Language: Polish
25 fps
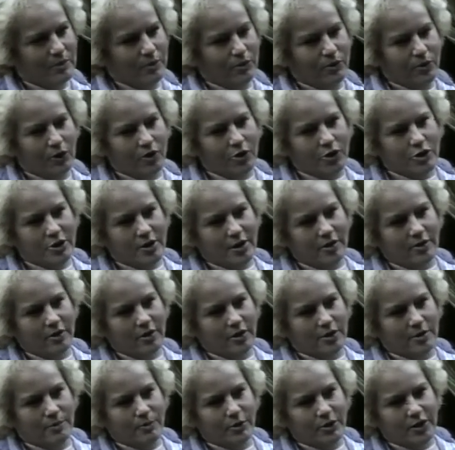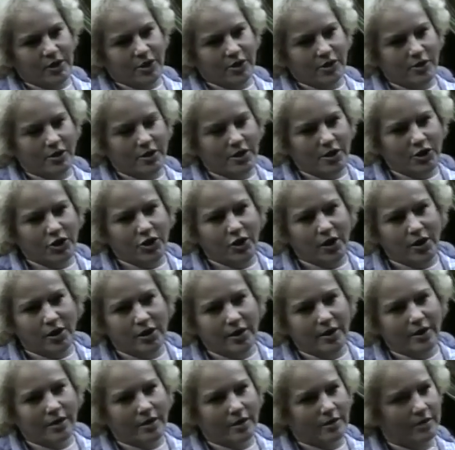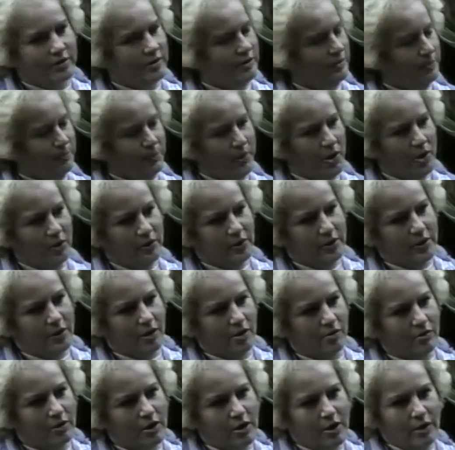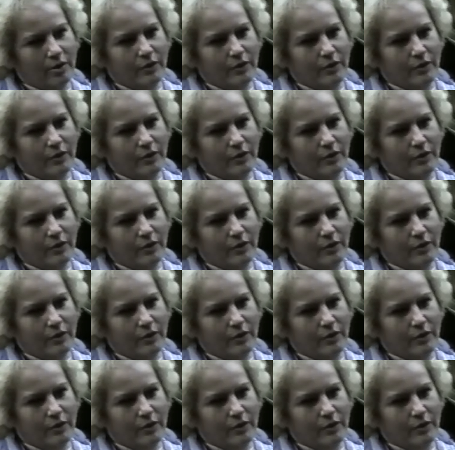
bo do koszar to jeszcze można się dostać jedyn, y, piątką,